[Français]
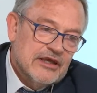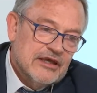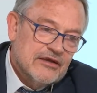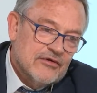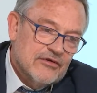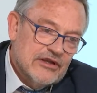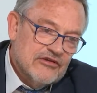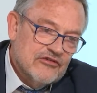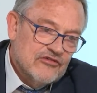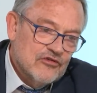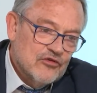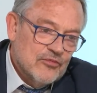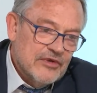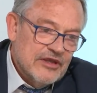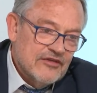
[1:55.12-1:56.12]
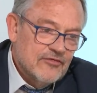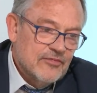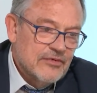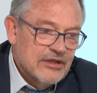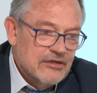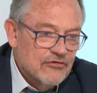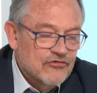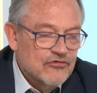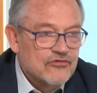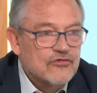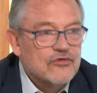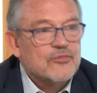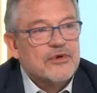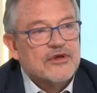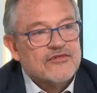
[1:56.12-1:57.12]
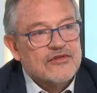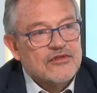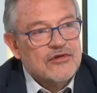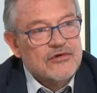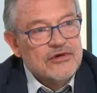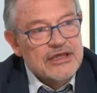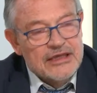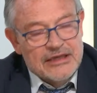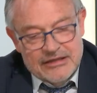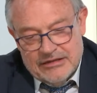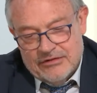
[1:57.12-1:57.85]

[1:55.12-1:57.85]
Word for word: un collège IOBSP dont je suis le président et un